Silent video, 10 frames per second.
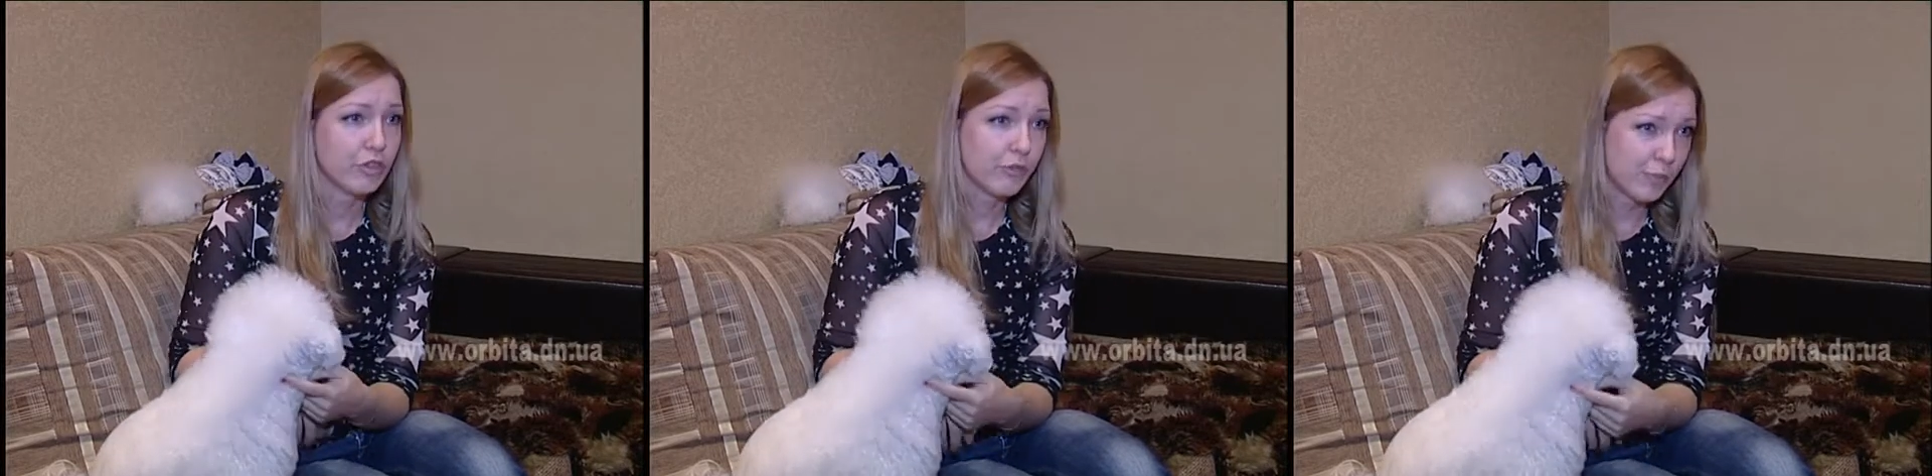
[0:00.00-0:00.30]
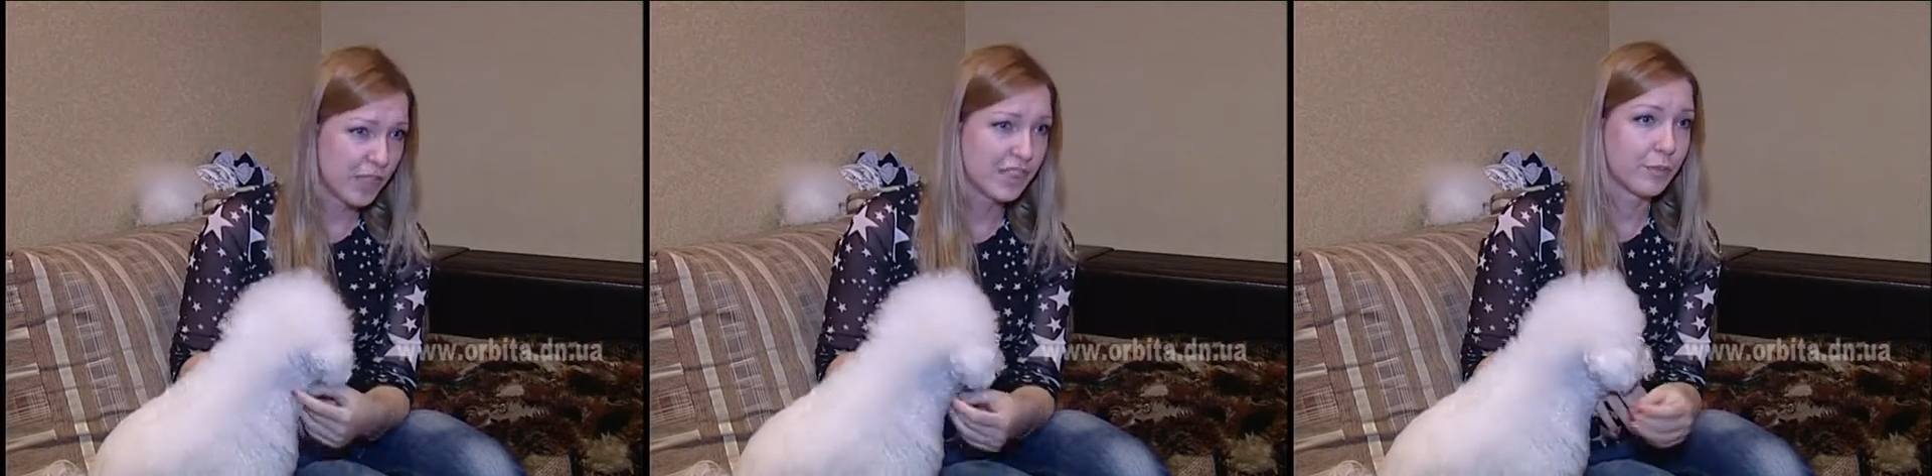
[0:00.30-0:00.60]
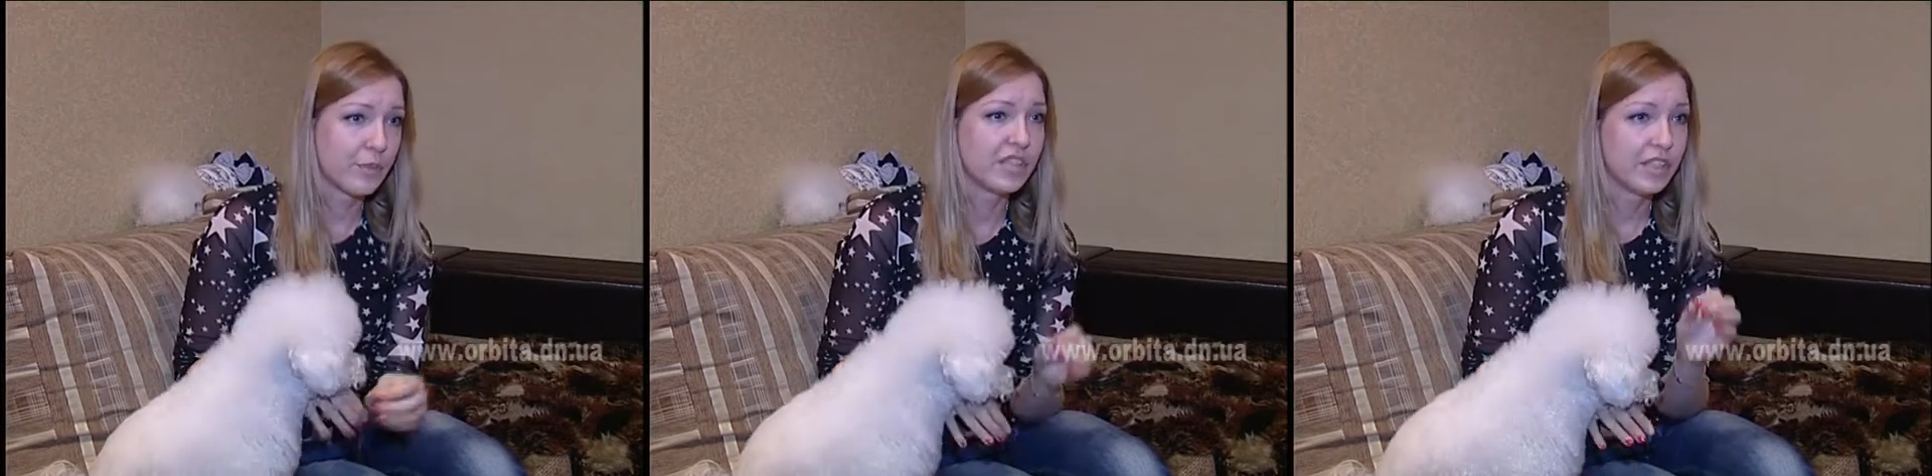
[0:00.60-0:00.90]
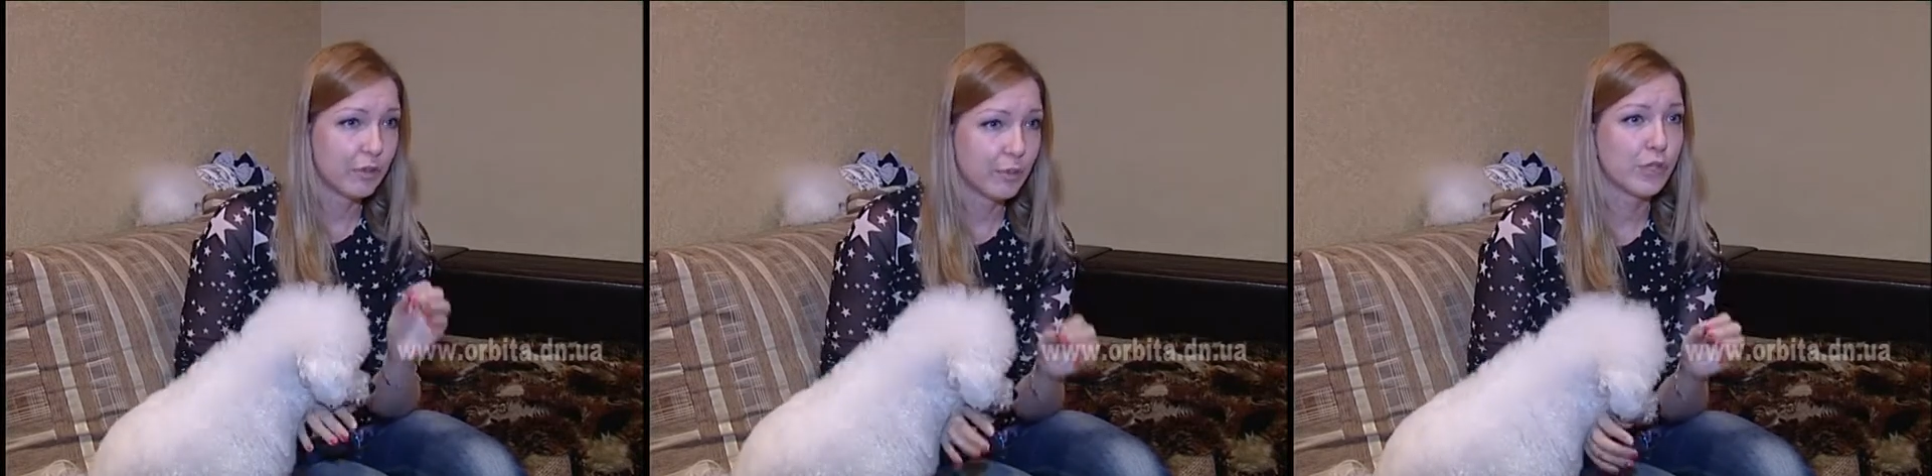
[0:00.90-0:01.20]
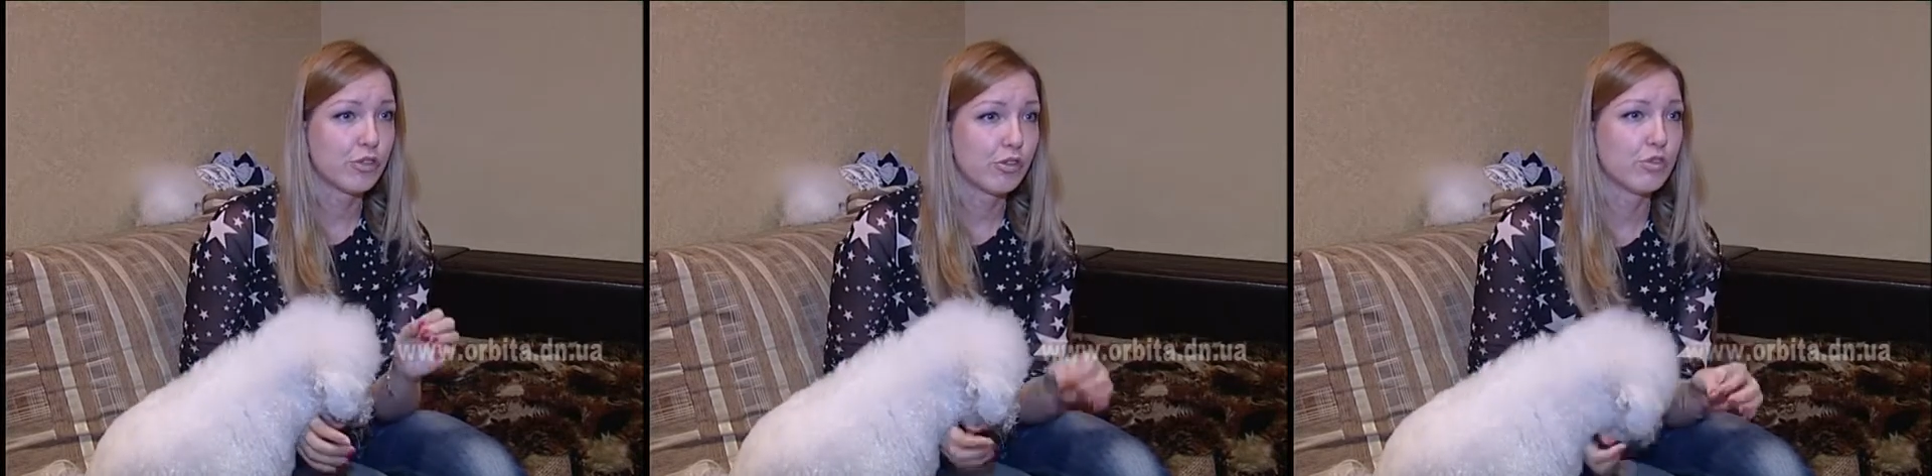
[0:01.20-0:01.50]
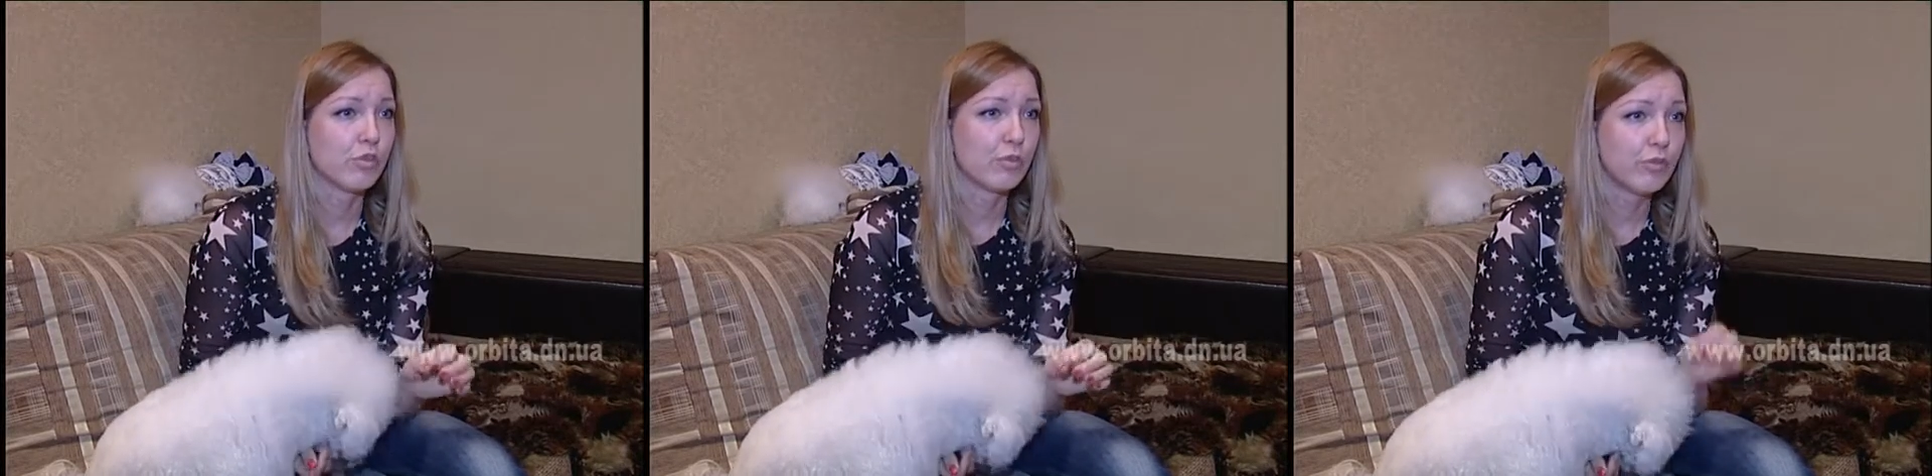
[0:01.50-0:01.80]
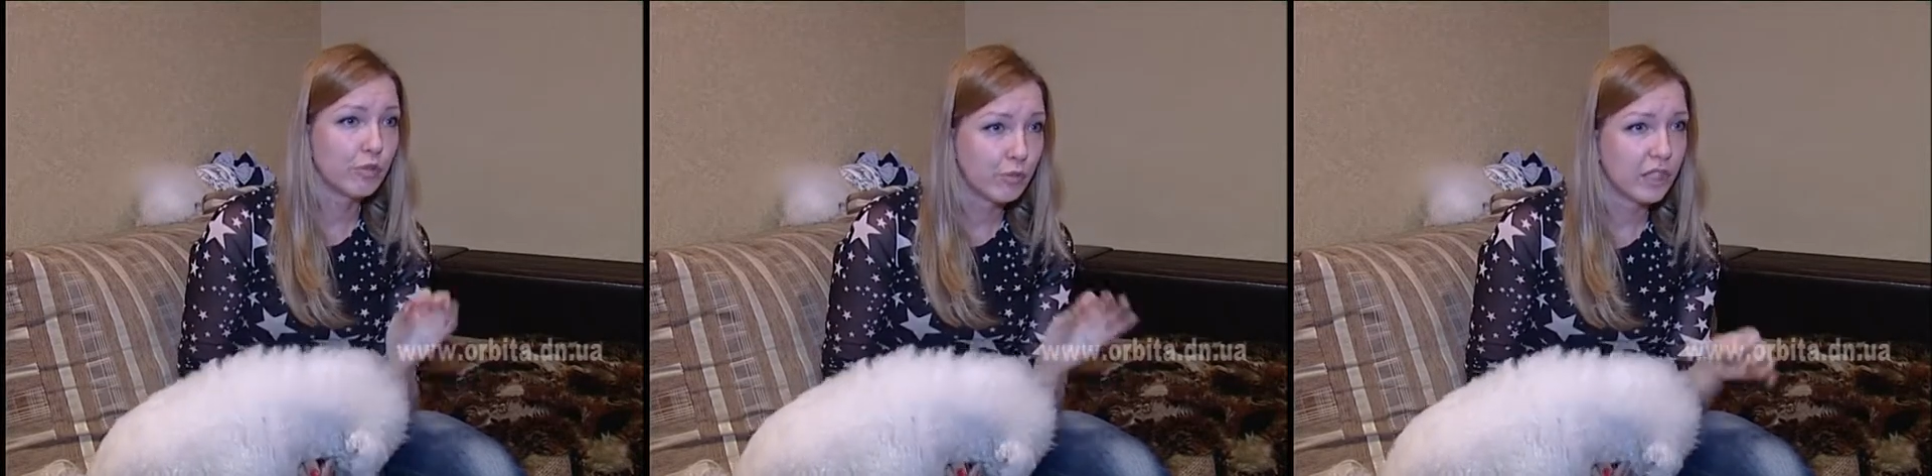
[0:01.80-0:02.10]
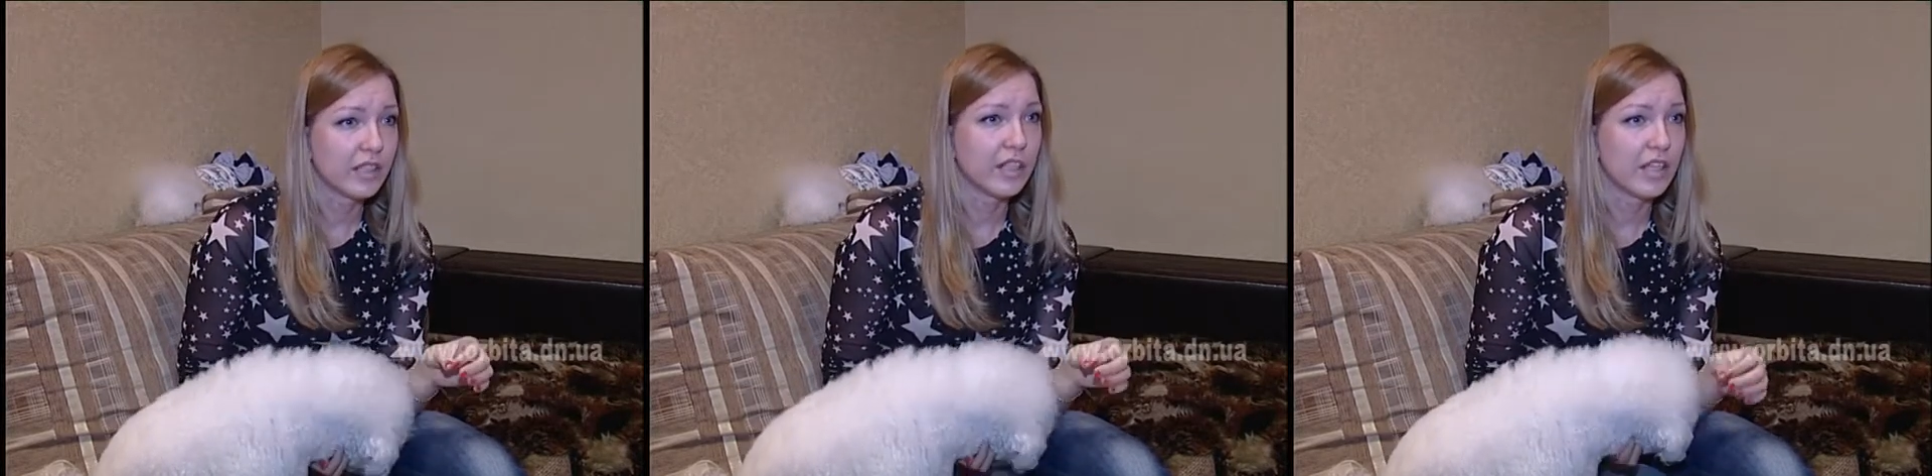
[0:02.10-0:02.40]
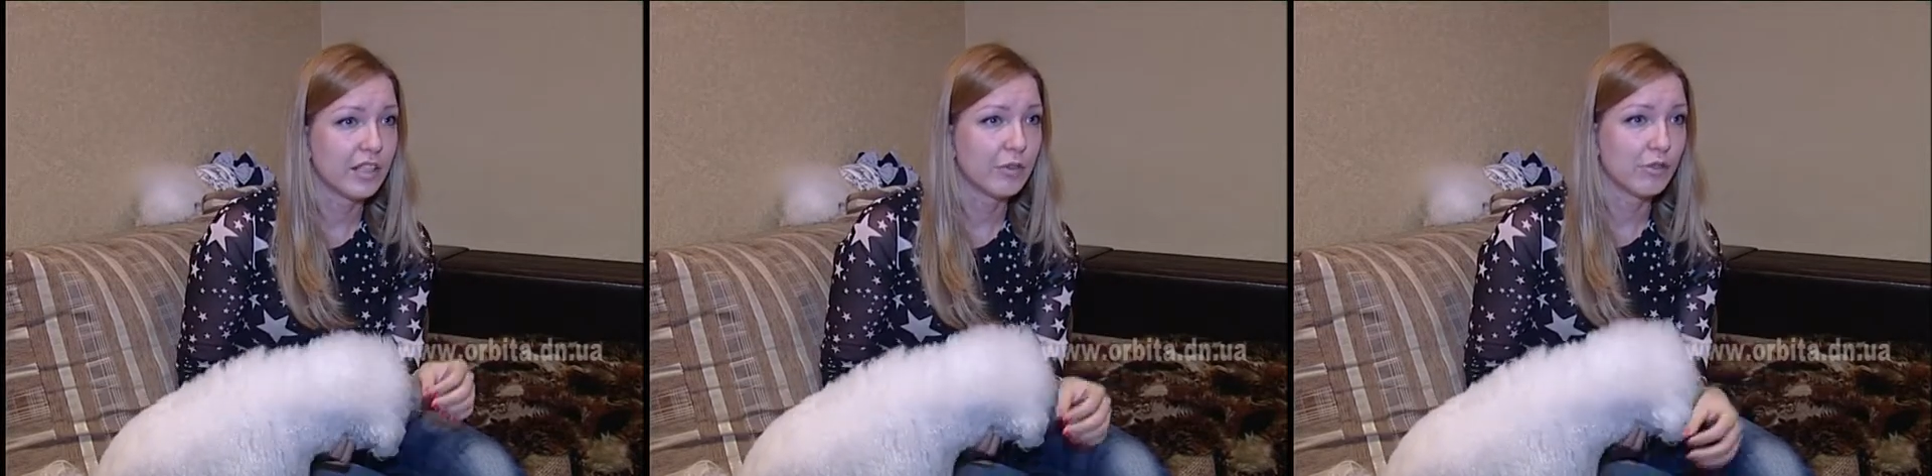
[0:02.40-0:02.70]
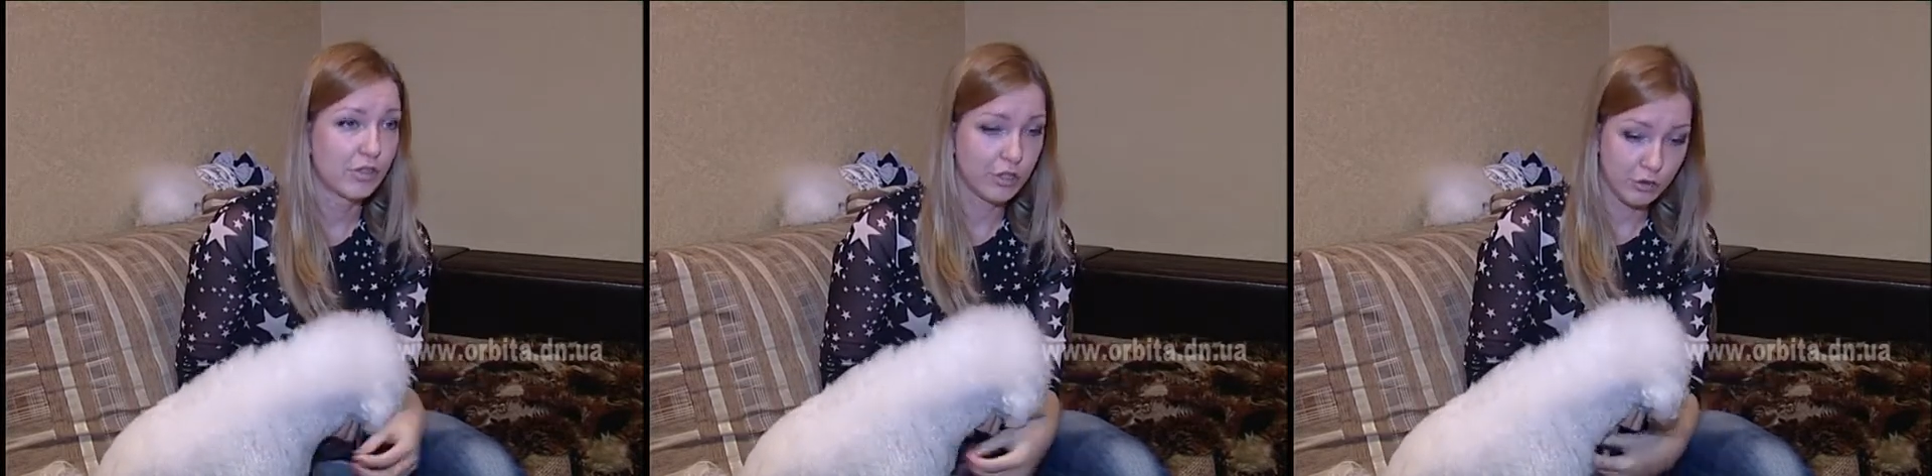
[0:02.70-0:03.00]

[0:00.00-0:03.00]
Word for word: ну, в принципе, всего по чуть-чуть. Бублики они очень